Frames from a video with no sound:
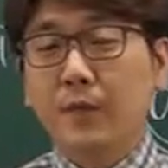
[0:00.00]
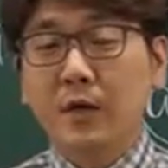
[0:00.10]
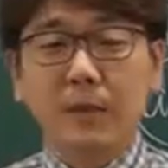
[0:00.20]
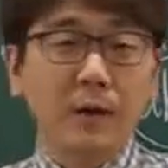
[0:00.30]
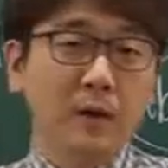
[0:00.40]

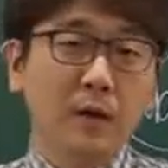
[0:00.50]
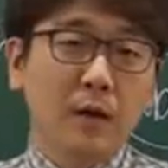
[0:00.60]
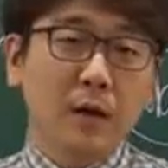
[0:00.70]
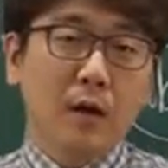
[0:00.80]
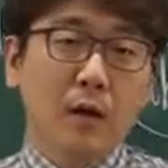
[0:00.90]
하지만
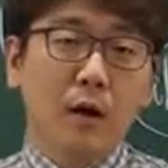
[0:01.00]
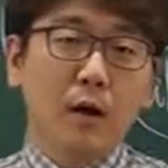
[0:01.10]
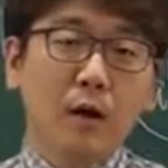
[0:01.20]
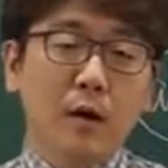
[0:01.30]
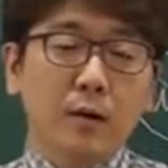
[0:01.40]

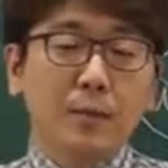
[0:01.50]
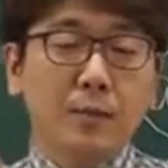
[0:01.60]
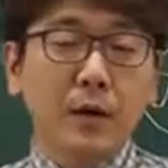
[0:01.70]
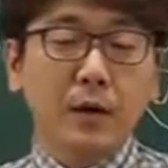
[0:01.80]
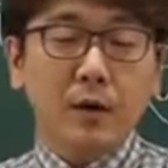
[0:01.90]
아,
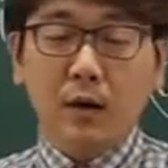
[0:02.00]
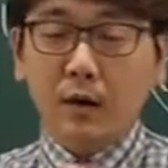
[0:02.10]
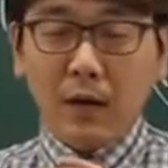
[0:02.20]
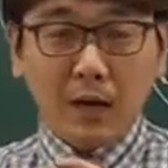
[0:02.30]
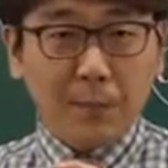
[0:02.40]
be
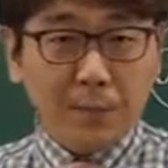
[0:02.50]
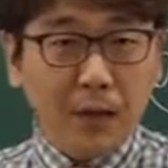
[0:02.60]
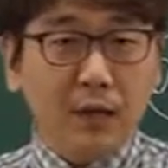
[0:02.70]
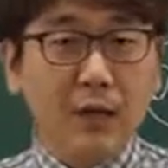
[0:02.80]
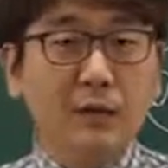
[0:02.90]
아까
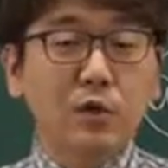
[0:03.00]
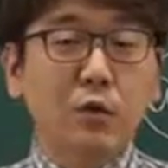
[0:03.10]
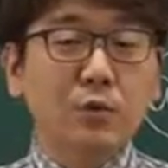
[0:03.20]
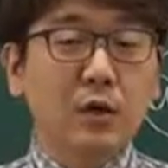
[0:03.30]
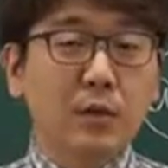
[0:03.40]
be guilty
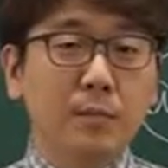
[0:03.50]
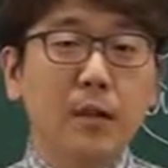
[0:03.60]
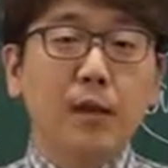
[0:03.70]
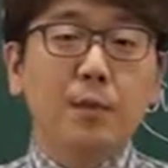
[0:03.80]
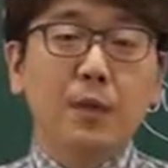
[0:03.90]
of처럼
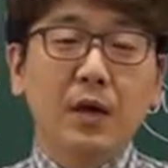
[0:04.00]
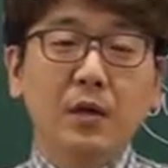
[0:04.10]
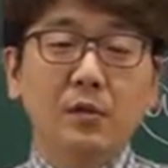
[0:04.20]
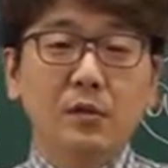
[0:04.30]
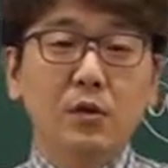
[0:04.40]
be
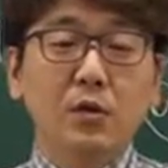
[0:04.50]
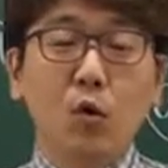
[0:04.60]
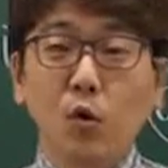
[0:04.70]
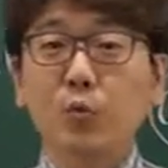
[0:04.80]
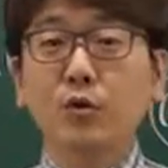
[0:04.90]
innocent
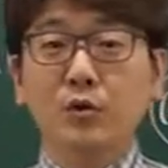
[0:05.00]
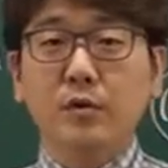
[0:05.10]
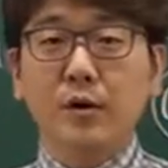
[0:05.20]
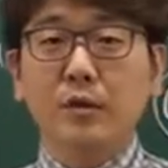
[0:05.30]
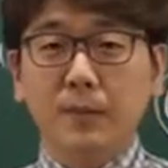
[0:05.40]
of로
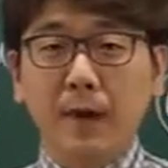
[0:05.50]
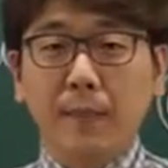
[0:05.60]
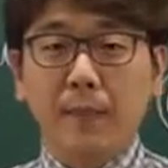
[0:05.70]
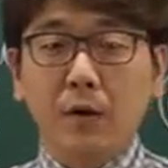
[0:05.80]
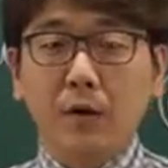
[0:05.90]

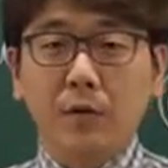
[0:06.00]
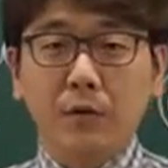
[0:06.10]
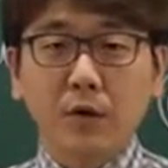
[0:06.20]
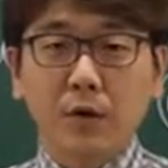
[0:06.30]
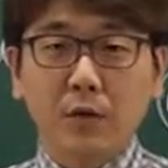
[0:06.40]
써야지만
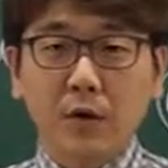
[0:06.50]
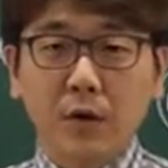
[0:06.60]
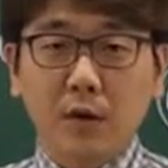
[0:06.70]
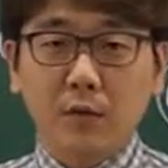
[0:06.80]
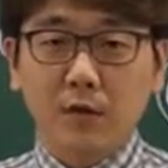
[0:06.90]
어떤
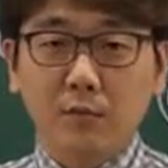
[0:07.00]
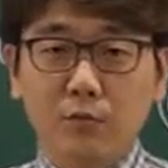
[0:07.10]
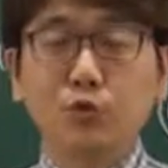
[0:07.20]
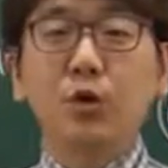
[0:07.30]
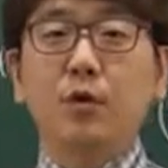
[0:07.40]
거에 대해서
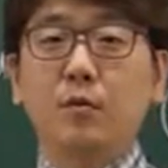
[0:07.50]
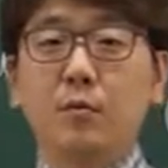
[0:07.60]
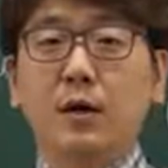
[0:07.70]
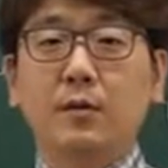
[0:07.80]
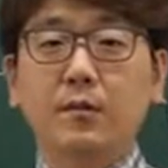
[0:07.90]
무죄인인
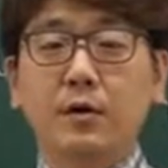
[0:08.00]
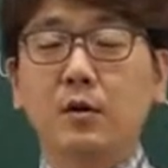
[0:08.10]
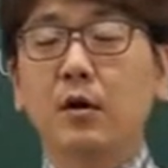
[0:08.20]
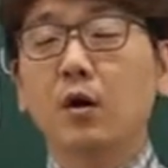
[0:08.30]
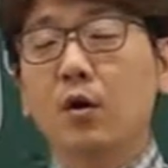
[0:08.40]
겁니다.
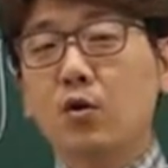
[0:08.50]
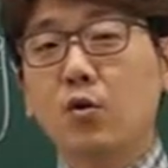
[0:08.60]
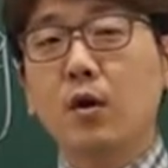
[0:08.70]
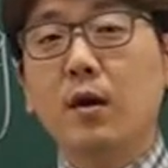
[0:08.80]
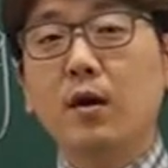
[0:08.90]
그래서
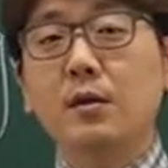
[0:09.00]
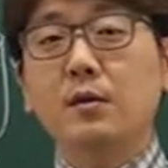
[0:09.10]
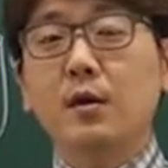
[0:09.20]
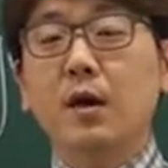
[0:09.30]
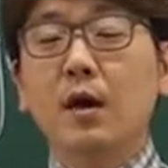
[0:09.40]
she
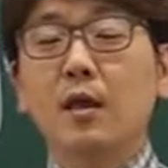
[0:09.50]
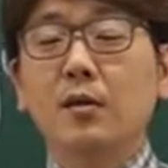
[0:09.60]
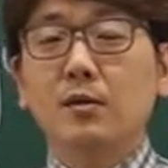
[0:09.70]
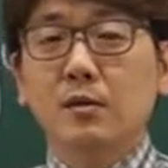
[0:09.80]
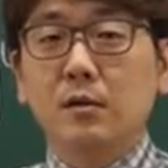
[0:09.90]
is
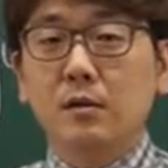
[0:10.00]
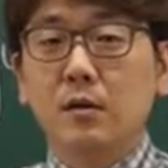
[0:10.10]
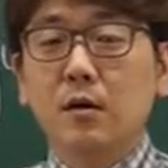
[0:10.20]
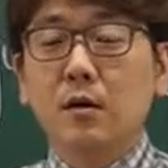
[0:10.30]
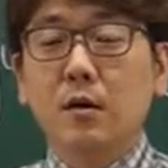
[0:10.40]
innocent
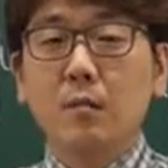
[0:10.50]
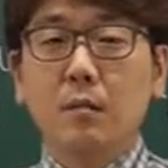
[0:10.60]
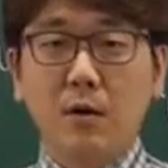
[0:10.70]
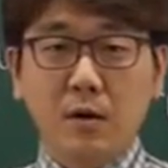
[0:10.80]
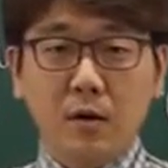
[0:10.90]
on
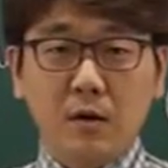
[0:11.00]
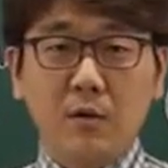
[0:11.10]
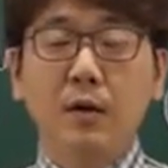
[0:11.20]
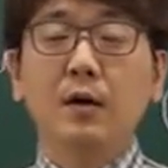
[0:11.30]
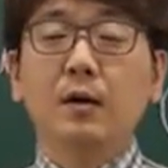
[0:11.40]
murder.
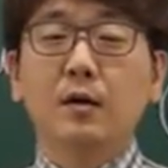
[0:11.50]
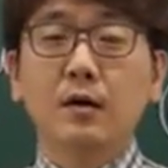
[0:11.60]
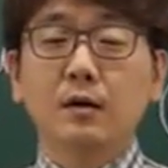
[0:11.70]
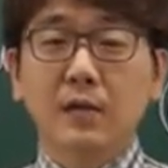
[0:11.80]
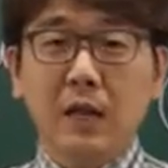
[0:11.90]
그러면
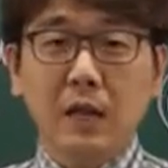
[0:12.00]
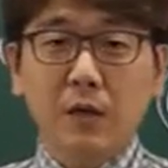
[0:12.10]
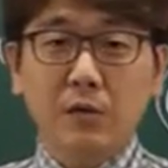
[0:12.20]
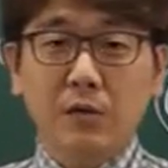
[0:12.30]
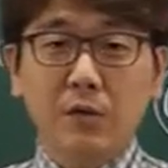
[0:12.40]
그 살인에
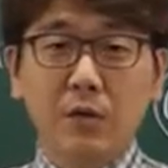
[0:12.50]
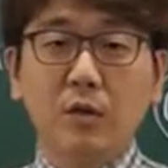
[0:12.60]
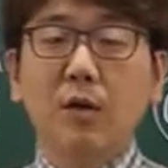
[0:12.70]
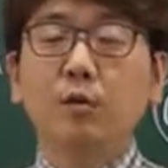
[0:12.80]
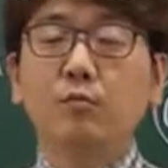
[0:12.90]
대해서
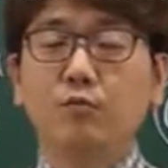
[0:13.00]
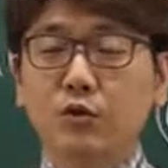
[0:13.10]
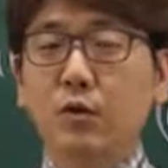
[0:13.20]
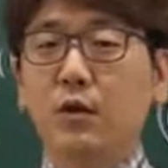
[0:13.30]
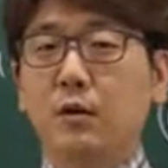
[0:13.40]
그녀는
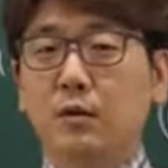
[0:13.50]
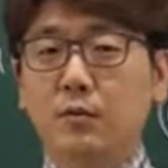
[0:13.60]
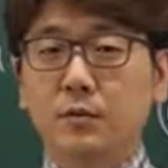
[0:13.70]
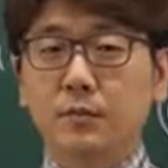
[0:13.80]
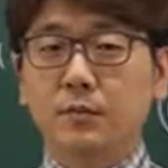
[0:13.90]
무죄다가 되는
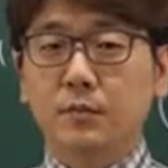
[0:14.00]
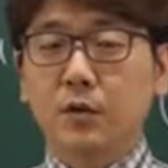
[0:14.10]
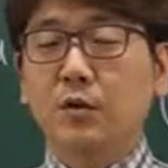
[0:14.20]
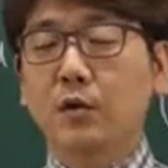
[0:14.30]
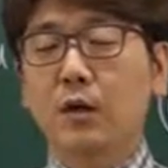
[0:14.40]
거죠.
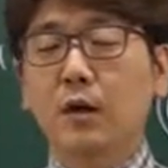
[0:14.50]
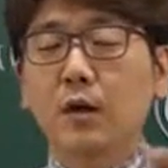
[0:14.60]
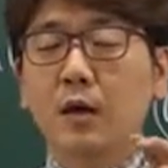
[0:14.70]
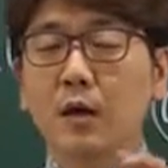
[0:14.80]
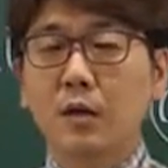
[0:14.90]
역시
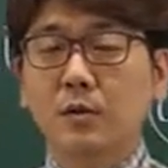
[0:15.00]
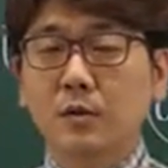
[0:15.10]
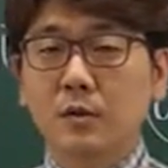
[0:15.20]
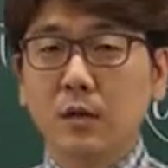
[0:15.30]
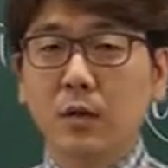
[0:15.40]

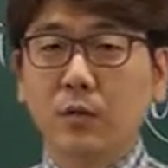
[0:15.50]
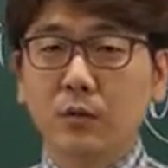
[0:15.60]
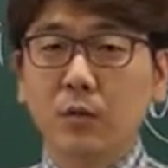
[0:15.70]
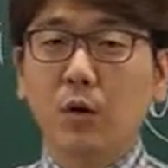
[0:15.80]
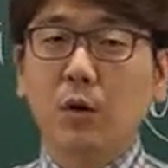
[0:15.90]
innocent라고 하는
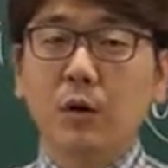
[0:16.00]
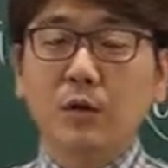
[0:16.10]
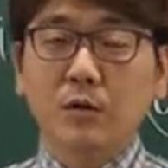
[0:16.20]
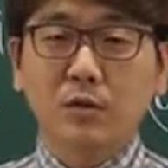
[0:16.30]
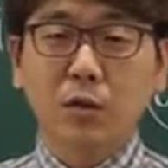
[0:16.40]
것도
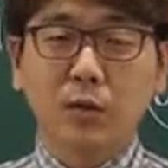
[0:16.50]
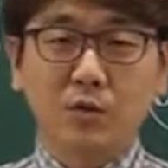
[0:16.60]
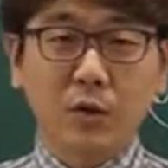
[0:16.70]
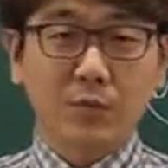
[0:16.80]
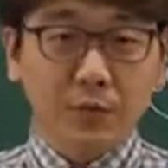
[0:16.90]
전치사 오브가
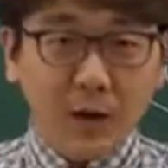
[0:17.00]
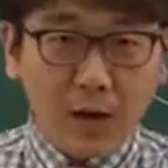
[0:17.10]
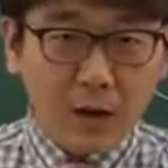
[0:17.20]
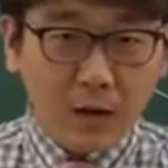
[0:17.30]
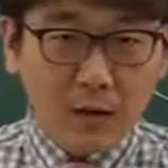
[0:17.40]
뒤에
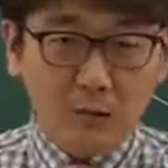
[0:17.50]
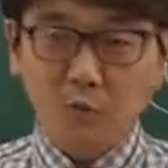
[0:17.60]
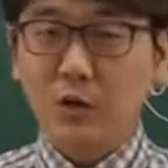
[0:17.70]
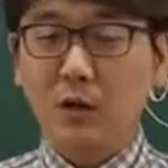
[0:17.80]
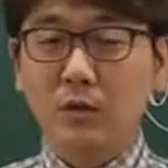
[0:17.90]
붙어야
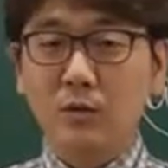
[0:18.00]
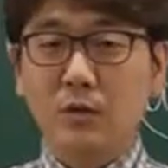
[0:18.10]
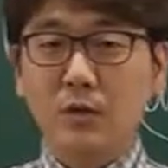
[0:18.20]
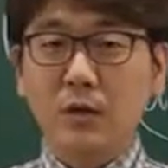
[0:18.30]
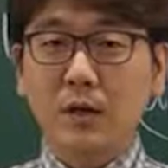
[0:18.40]
무죄인의
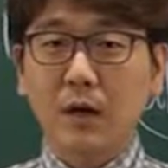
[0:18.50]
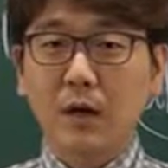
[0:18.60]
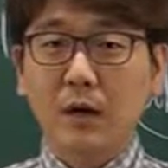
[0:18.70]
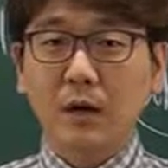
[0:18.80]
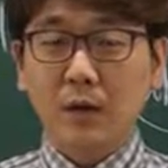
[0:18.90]
뜻으로
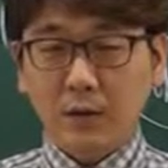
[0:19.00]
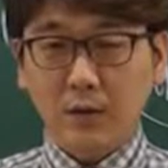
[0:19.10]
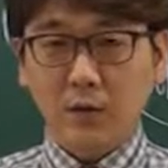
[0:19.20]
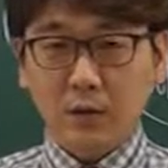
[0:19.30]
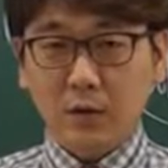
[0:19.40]
쓰인다라는
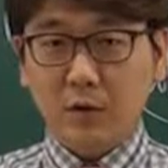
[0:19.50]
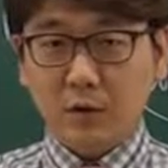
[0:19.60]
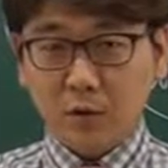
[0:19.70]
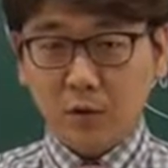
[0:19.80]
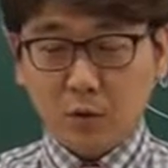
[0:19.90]
걸 이렇게
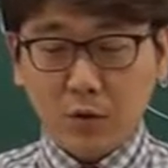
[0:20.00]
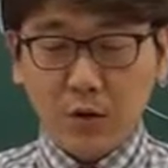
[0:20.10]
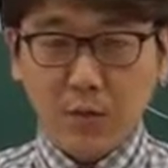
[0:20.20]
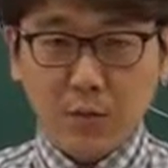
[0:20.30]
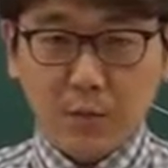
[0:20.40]
어, 꼭
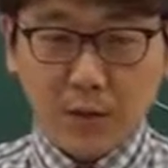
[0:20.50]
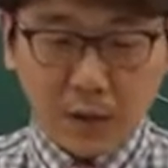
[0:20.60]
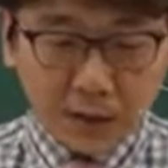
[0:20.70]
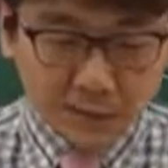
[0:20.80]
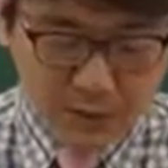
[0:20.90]
기억하셔야
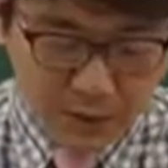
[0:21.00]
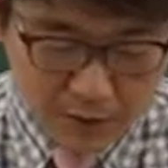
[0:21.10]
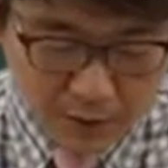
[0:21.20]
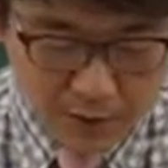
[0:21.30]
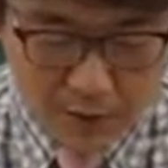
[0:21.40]
됩니다. 자,
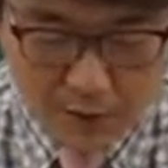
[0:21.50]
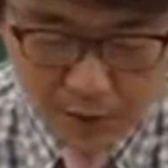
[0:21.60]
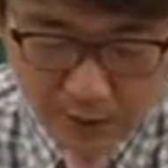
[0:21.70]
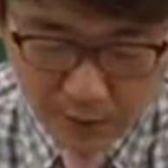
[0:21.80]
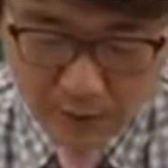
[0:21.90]
이어서
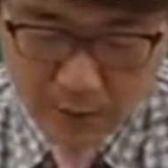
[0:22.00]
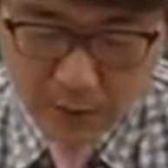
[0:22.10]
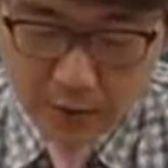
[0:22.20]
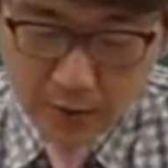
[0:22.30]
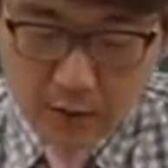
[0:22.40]

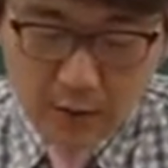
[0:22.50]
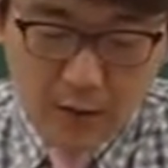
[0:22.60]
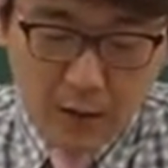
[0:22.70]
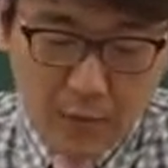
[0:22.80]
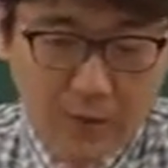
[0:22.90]

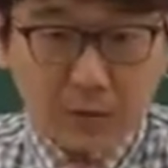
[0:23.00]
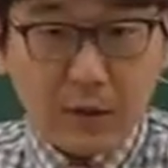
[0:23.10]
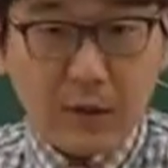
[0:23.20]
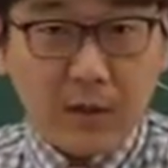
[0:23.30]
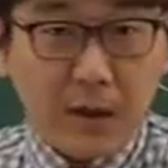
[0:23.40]
어, 마지막
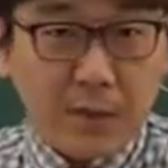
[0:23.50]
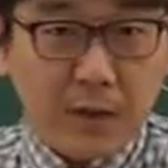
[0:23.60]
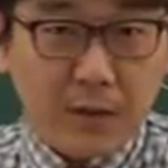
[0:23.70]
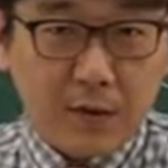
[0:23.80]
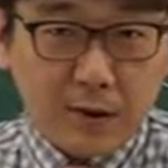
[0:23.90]
단어 이제
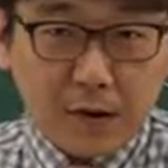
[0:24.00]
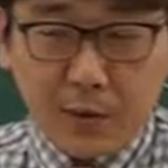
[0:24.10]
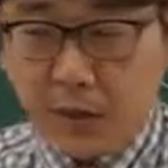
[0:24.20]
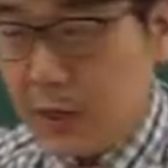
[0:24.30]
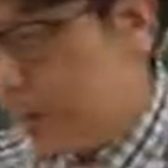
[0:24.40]
컴퍼니인데요.
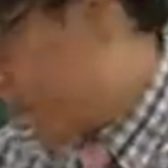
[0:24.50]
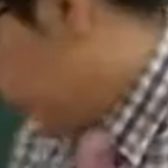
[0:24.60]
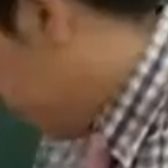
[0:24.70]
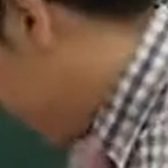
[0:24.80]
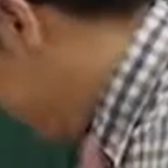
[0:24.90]
컴퍼니.
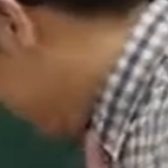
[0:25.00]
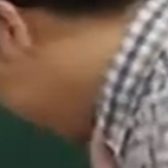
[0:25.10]
음.